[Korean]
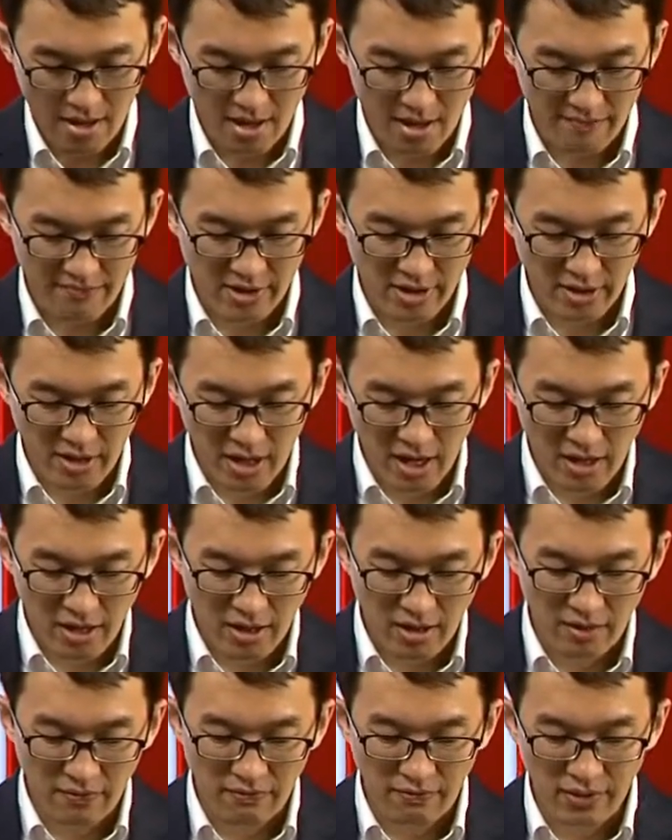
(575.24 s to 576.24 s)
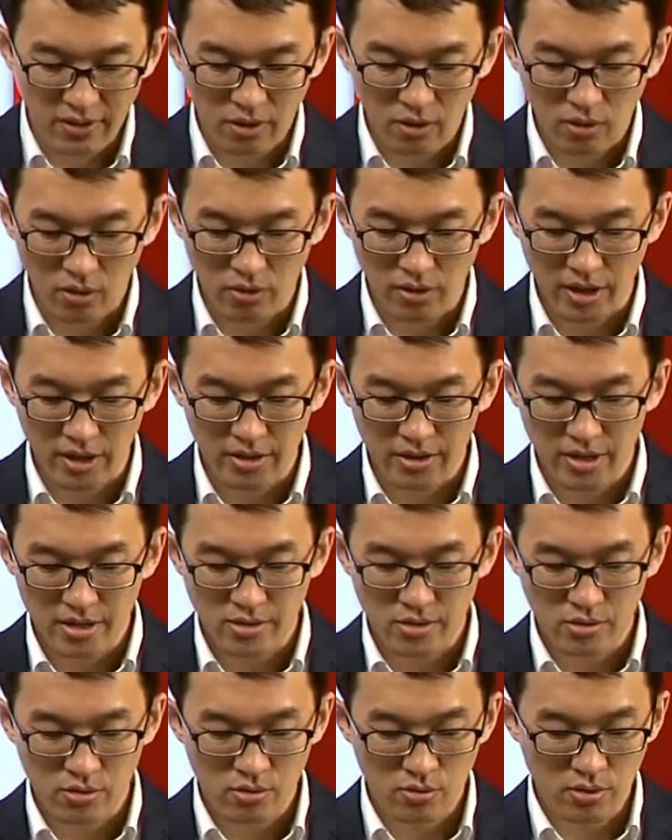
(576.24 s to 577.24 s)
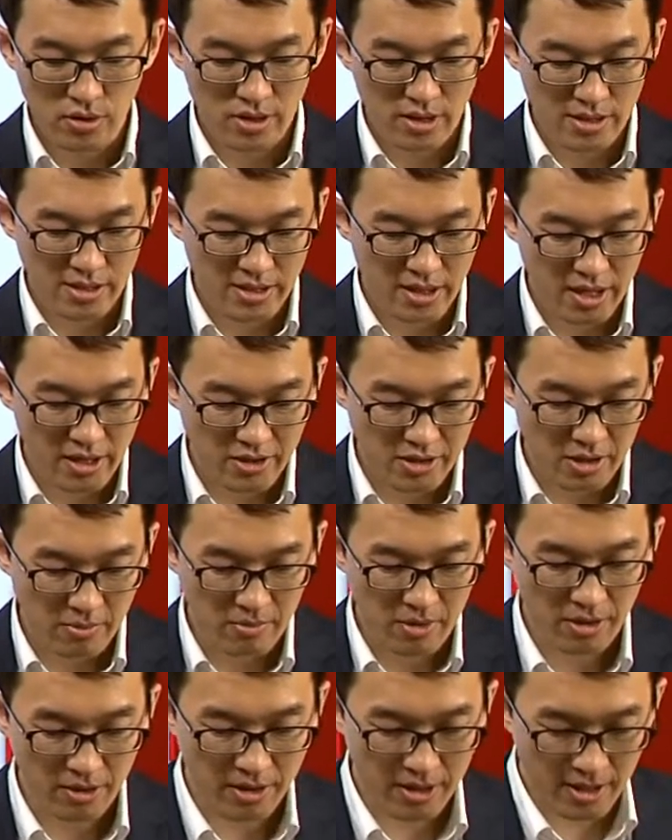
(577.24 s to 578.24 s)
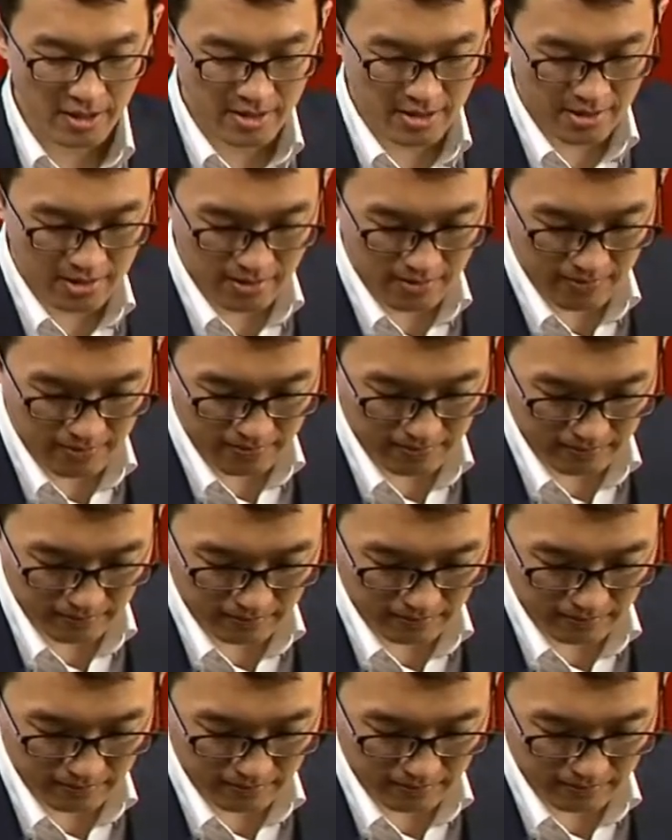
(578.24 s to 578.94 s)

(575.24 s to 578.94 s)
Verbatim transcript: After gaining a foothold in these two East Asian markets.